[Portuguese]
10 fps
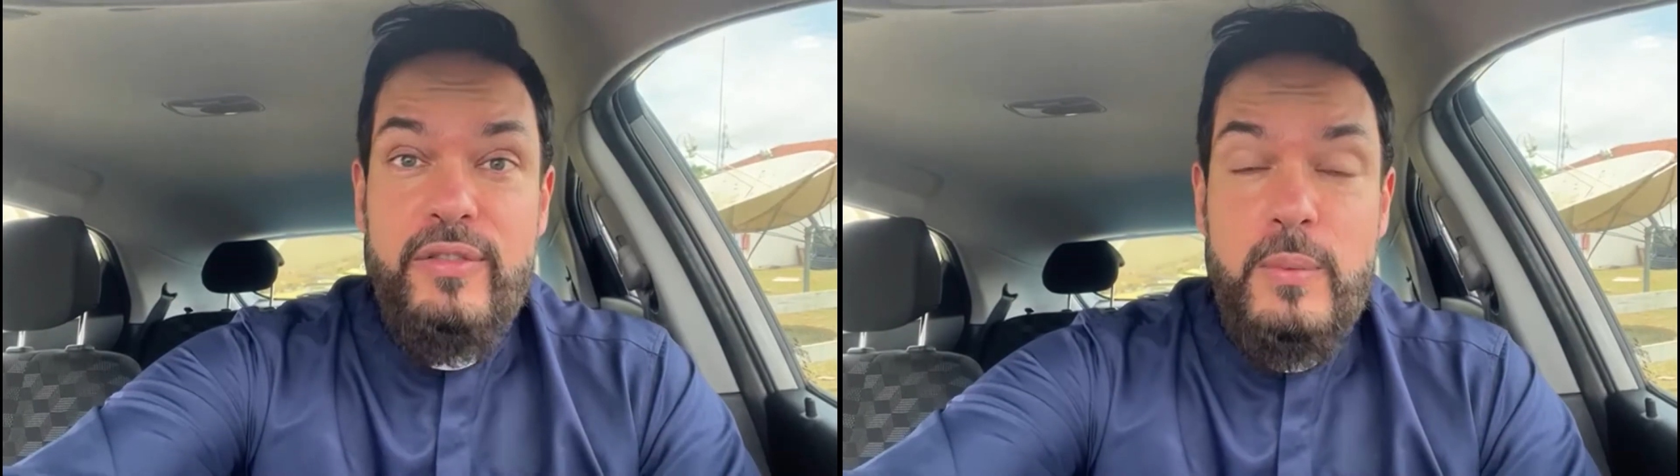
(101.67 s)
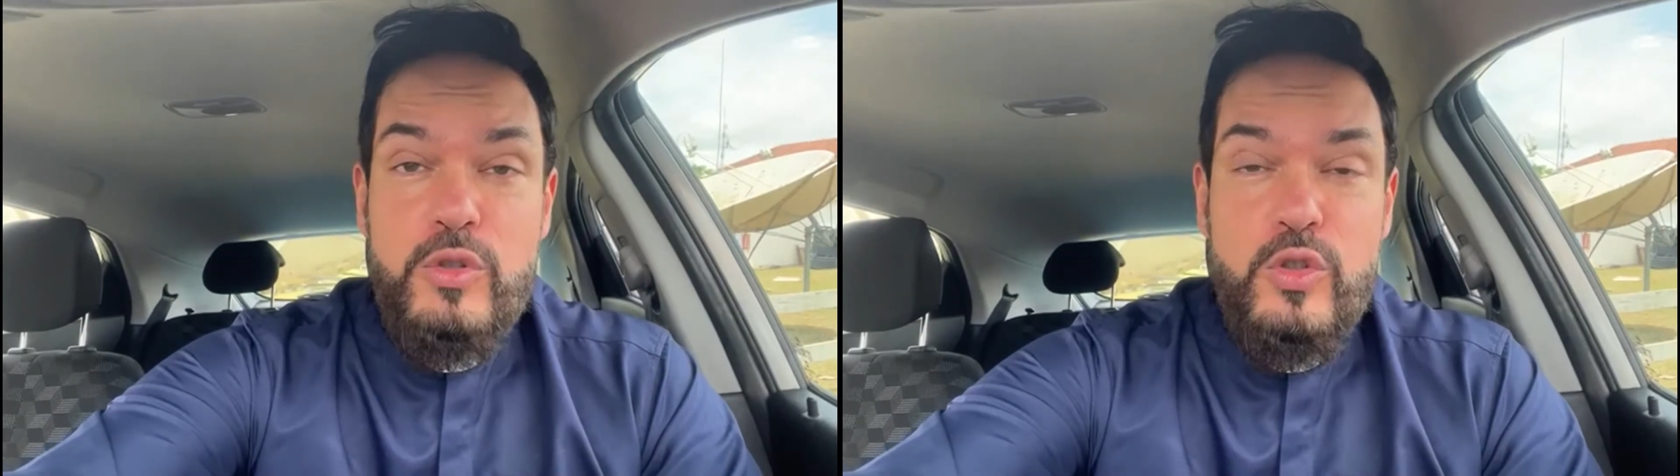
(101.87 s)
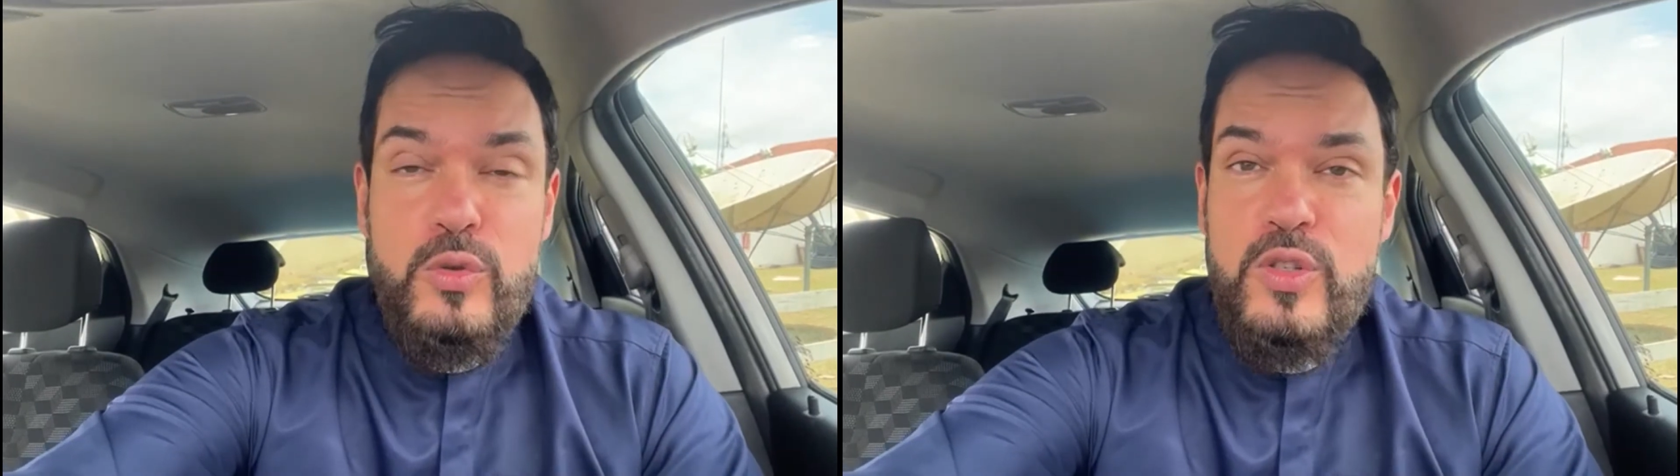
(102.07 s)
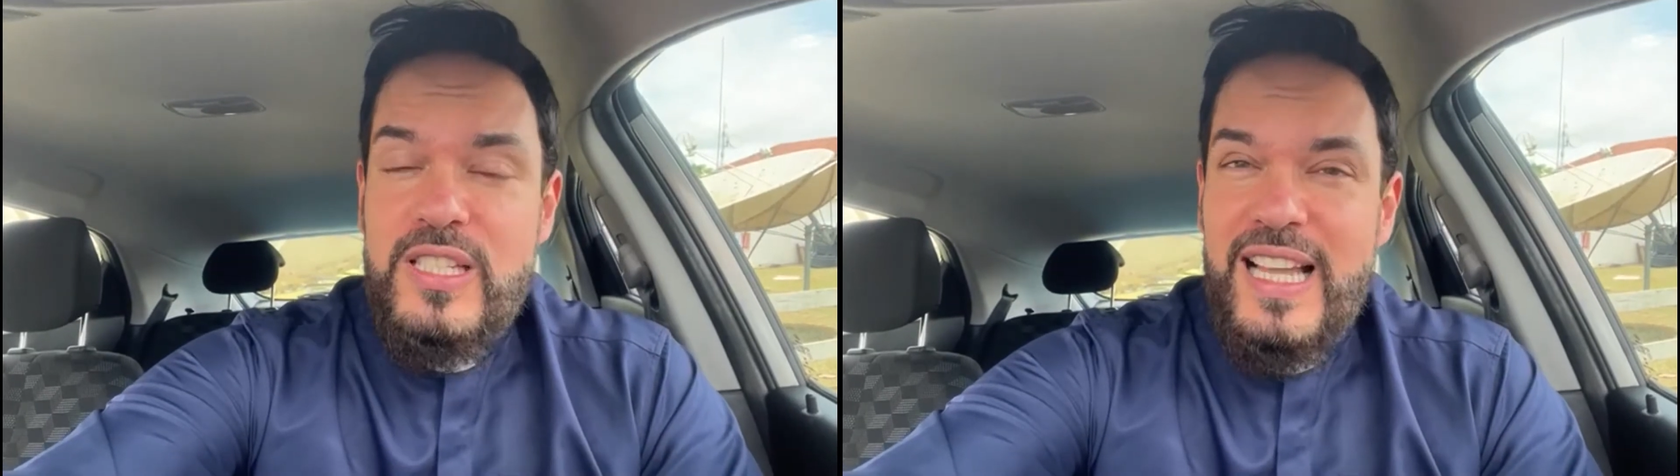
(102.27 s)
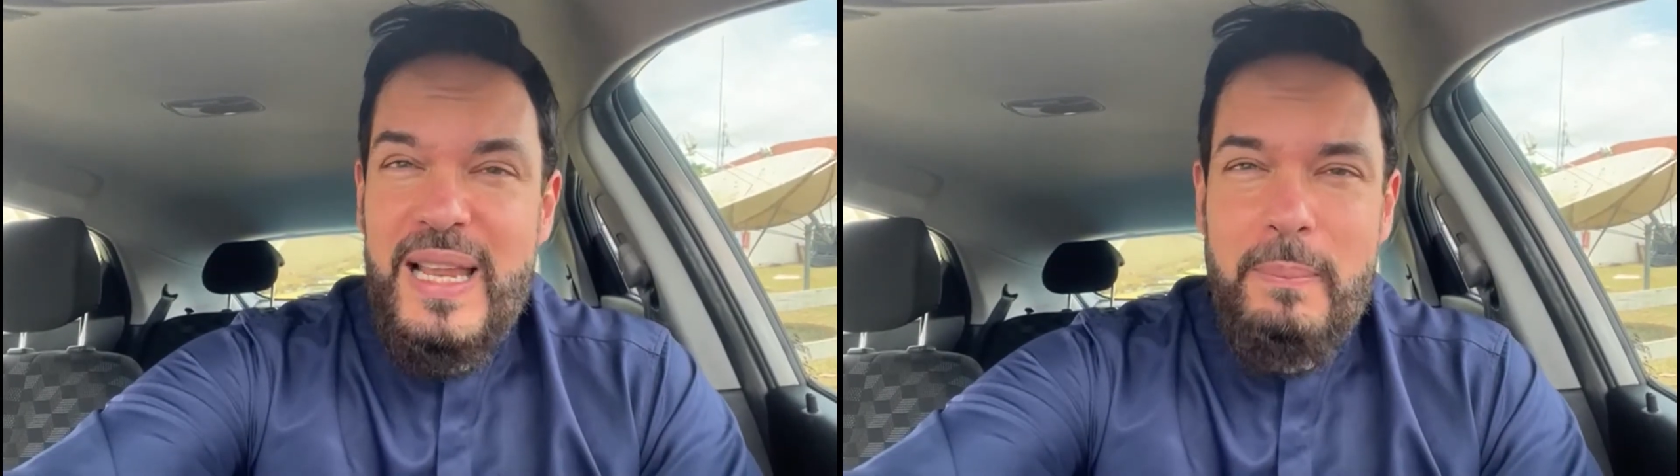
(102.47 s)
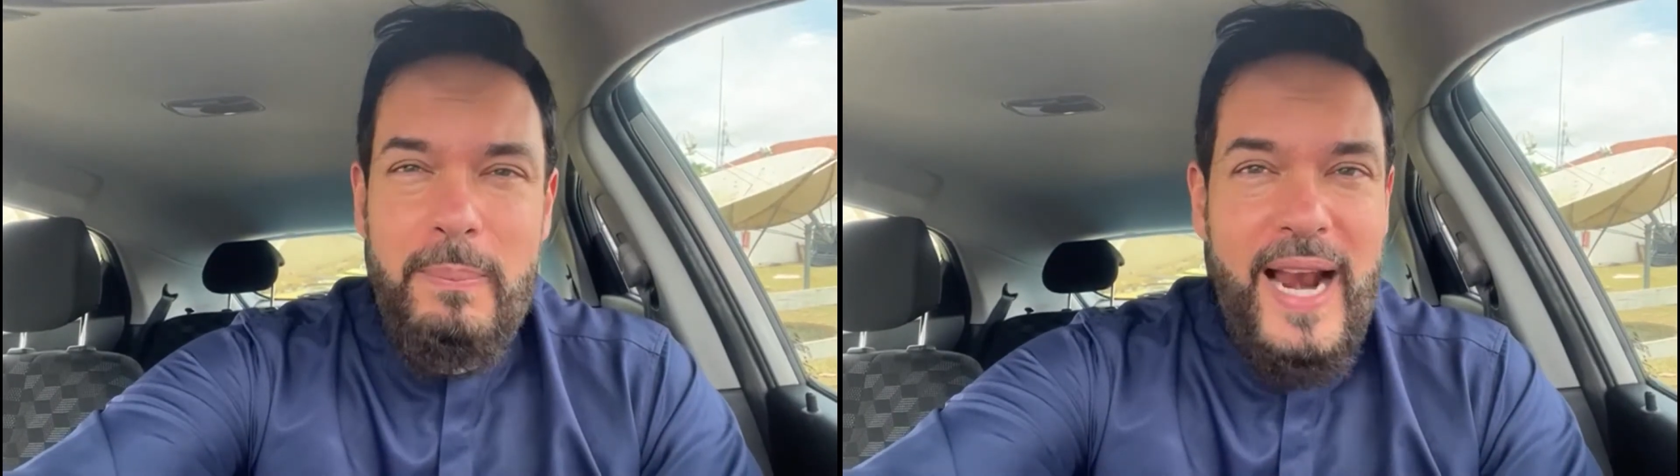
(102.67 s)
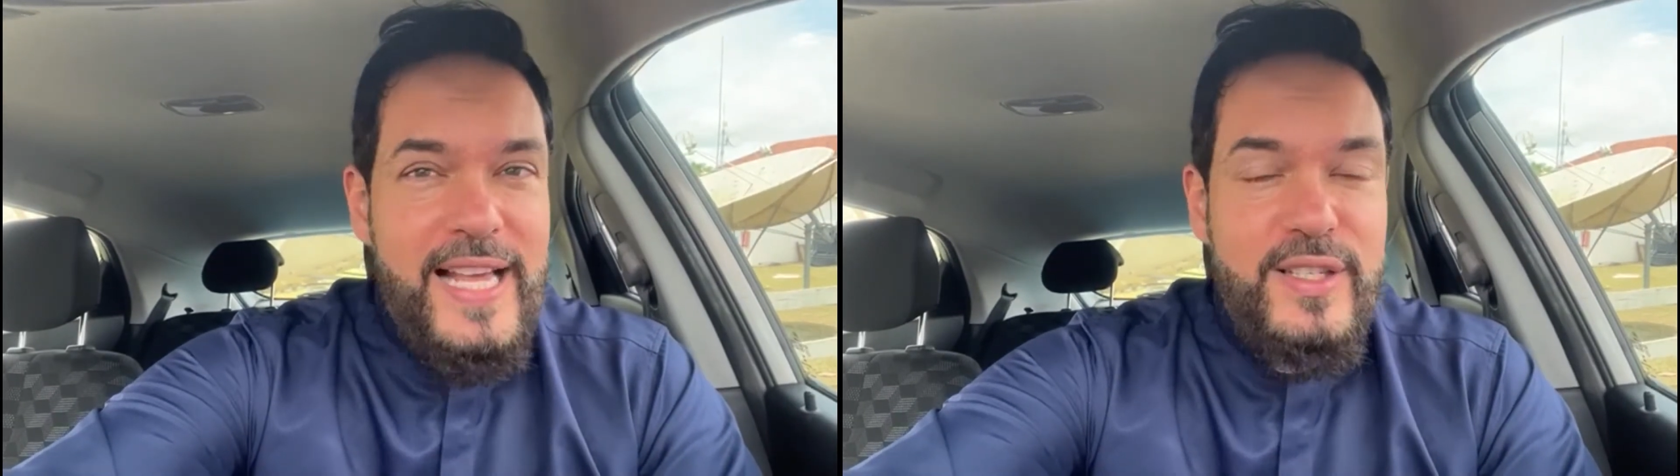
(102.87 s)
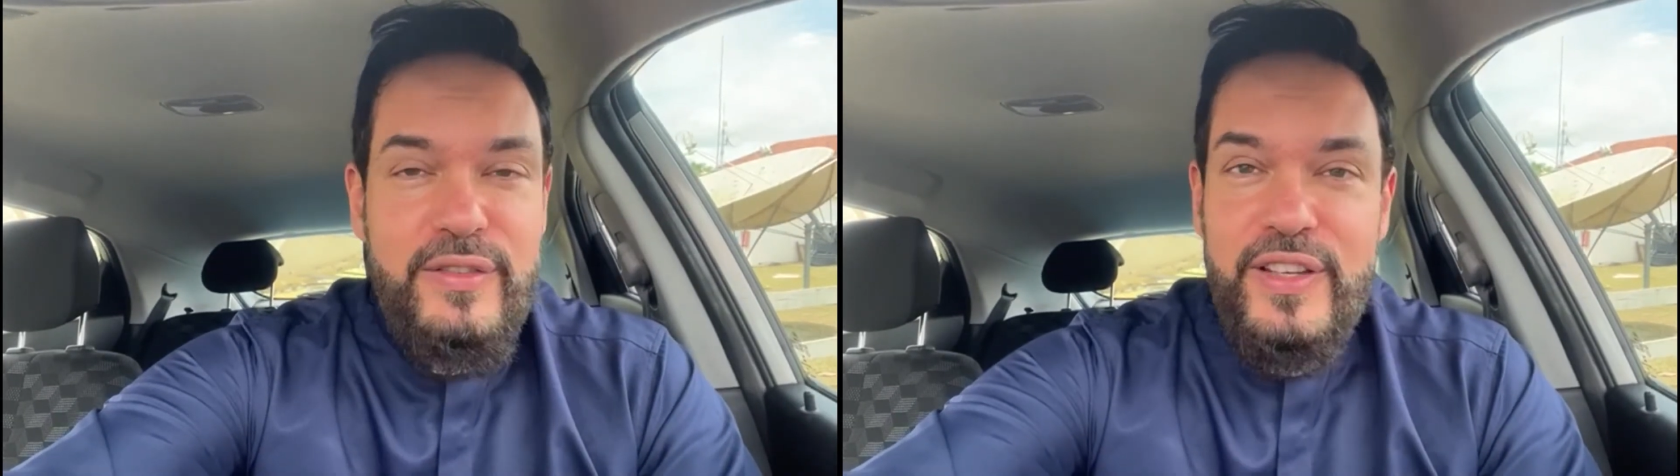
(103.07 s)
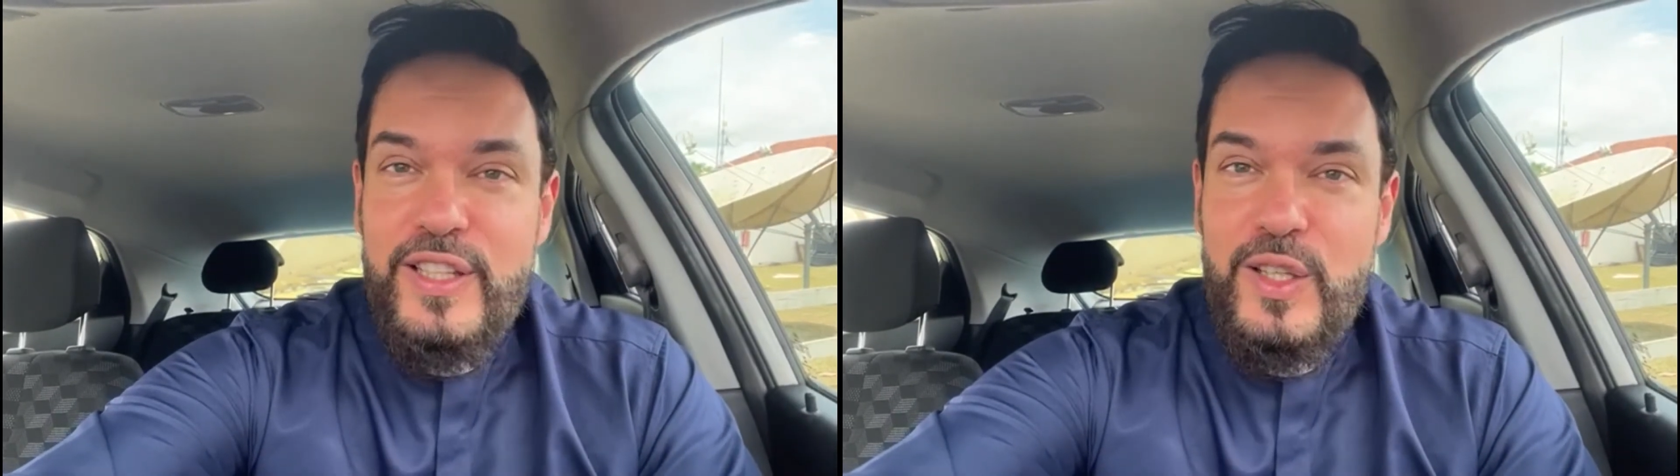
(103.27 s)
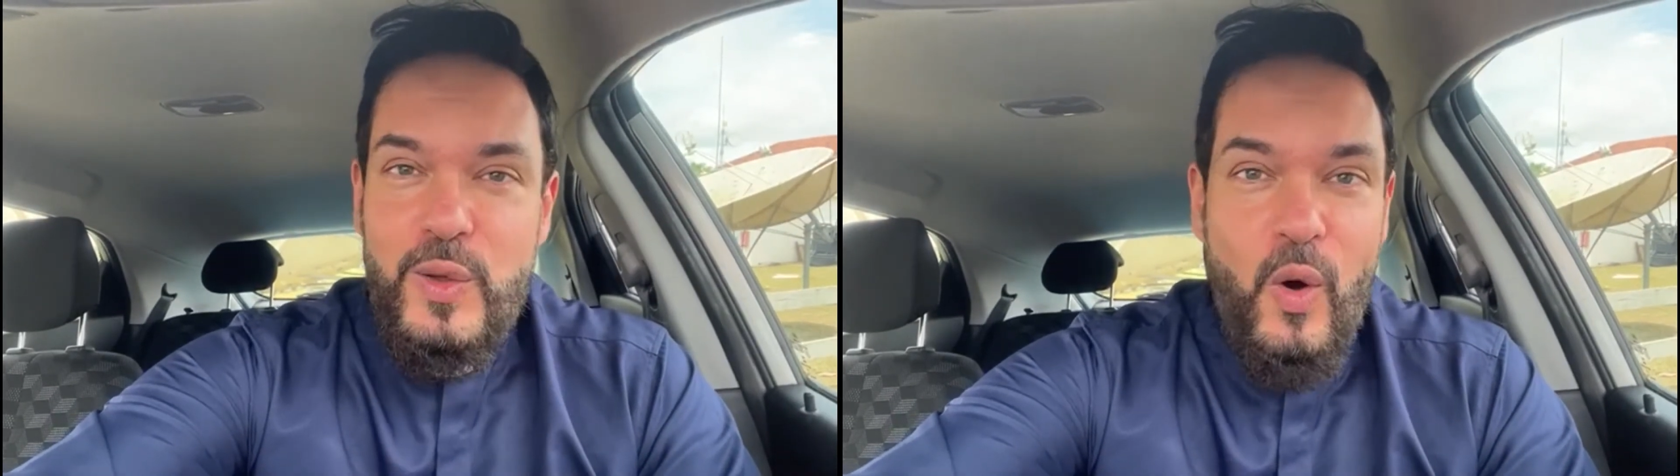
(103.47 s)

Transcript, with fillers: Vamos juntos celebrar as vitórias